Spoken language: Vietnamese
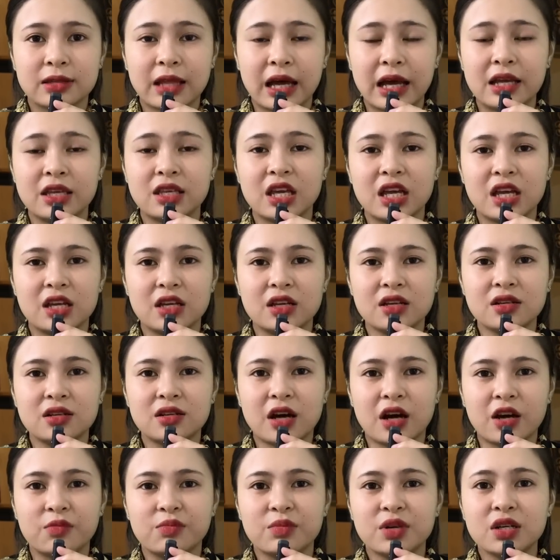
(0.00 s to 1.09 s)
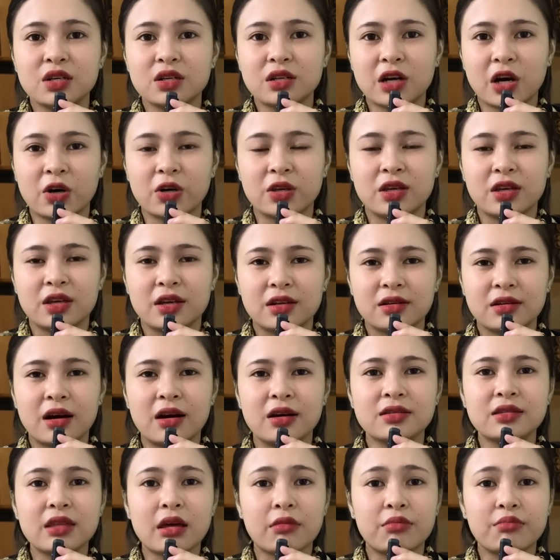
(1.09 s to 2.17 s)
tại vì trời mưa rồi,
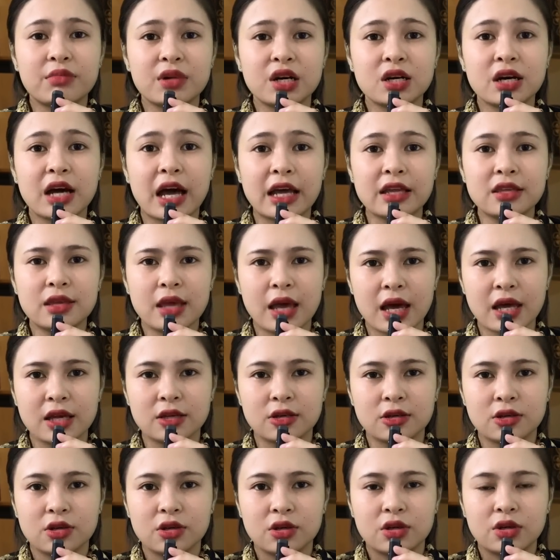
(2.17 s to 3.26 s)
đợi tạnh mưa hả về.